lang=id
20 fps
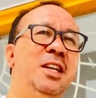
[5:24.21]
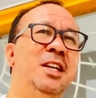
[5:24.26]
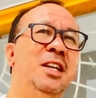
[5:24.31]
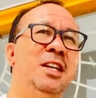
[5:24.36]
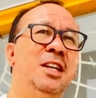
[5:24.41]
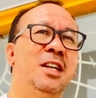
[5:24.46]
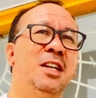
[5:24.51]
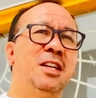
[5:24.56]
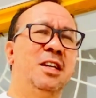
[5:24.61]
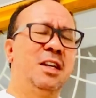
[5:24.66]

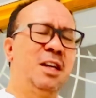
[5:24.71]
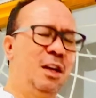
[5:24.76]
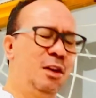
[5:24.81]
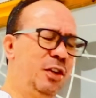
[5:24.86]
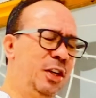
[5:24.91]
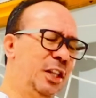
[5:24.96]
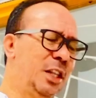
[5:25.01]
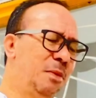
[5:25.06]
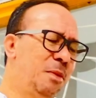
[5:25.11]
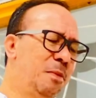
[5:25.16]
Karena kalau
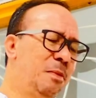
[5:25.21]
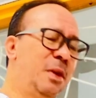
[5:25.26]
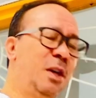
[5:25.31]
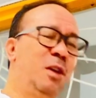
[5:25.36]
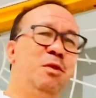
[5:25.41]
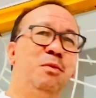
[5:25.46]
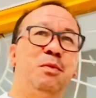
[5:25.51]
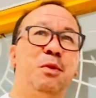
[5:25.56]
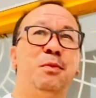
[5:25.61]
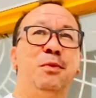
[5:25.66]
kita
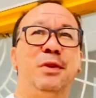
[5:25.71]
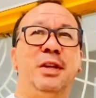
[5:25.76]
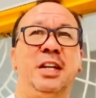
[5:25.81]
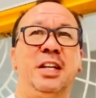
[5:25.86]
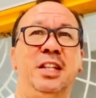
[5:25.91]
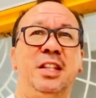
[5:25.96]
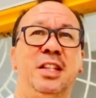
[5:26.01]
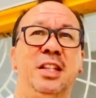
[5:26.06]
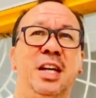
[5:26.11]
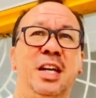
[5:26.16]
membangun
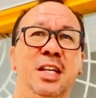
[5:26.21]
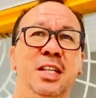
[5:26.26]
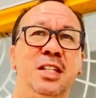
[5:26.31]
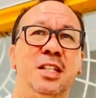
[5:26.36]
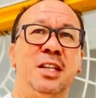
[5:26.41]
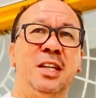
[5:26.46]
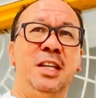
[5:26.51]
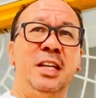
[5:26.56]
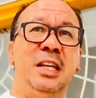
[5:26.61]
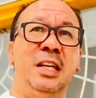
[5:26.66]

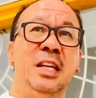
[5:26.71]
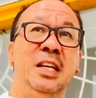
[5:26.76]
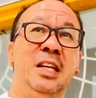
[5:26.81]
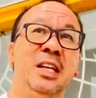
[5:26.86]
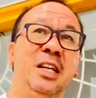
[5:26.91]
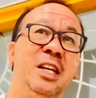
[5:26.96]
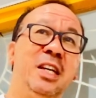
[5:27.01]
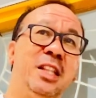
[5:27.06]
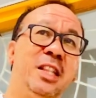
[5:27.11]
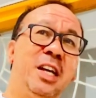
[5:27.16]
popularitas,
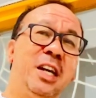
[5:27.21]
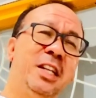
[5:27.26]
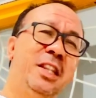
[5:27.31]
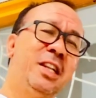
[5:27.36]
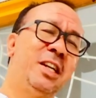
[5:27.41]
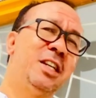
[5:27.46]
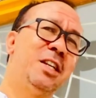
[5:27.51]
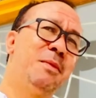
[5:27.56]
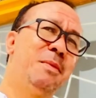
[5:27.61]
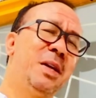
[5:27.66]
kita akan
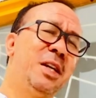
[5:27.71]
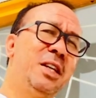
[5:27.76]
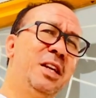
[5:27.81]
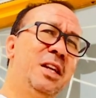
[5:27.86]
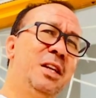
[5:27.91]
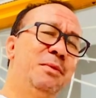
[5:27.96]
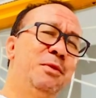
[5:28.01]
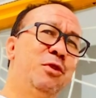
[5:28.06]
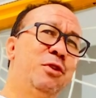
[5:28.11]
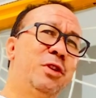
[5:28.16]
terjemah
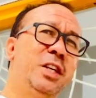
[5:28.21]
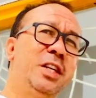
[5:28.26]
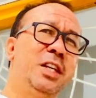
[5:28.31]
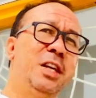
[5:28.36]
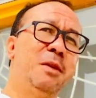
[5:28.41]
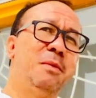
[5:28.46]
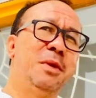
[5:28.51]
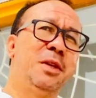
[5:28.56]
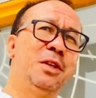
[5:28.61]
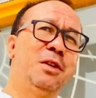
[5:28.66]
dalam zona
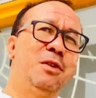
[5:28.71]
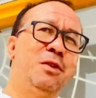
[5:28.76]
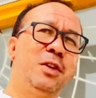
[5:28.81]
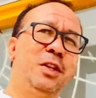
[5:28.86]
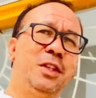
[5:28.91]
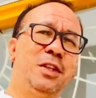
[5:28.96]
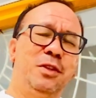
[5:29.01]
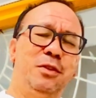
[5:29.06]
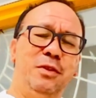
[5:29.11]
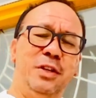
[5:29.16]
nyaman. Kalau
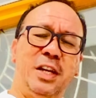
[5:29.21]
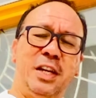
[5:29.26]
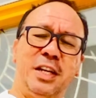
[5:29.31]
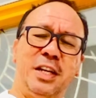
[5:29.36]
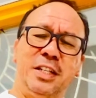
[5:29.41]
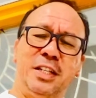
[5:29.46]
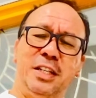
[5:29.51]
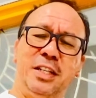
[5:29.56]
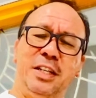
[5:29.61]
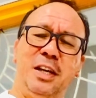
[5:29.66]
kita sudah
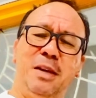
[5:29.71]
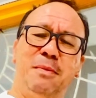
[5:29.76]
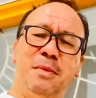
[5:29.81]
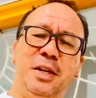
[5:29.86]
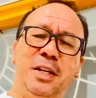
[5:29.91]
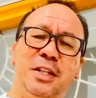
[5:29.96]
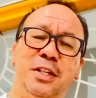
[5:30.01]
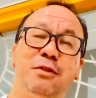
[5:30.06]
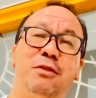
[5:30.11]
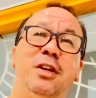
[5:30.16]
rasa nyaman
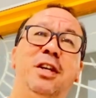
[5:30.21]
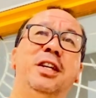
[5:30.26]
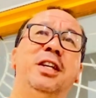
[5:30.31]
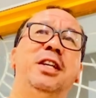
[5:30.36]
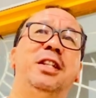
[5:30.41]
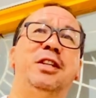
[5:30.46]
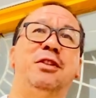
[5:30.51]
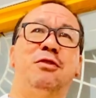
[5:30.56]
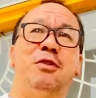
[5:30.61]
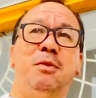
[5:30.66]
di situ karena
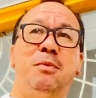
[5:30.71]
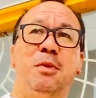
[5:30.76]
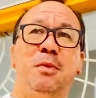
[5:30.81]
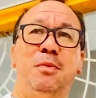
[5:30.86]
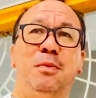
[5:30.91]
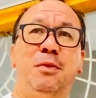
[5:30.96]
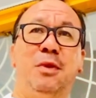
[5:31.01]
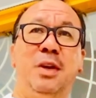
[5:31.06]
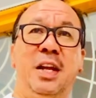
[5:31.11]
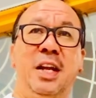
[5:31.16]
kita sudah
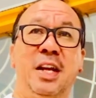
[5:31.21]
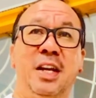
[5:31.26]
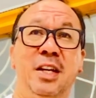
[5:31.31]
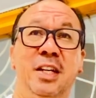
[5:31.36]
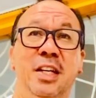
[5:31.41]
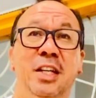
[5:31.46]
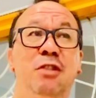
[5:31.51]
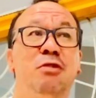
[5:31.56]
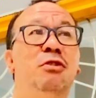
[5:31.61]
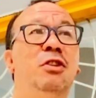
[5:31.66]
populer,
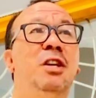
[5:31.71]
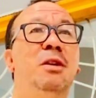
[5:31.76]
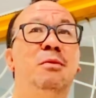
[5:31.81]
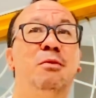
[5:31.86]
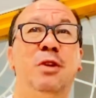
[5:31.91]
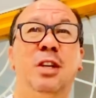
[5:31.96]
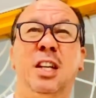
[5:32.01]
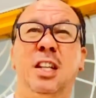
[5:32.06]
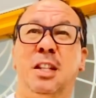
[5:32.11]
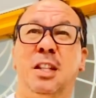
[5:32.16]
itu yang
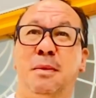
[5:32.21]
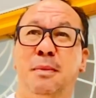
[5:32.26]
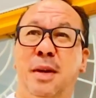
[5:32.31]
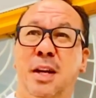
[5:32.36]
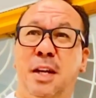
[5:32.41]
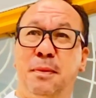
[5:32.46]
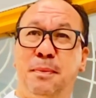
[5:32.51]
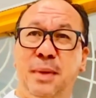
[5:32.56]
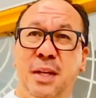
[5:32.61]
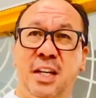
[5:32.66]
buat kita
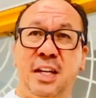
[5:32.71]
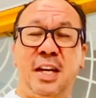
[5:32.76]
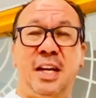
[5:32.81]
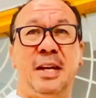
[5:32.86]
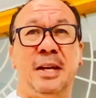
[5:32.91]
berat pindah.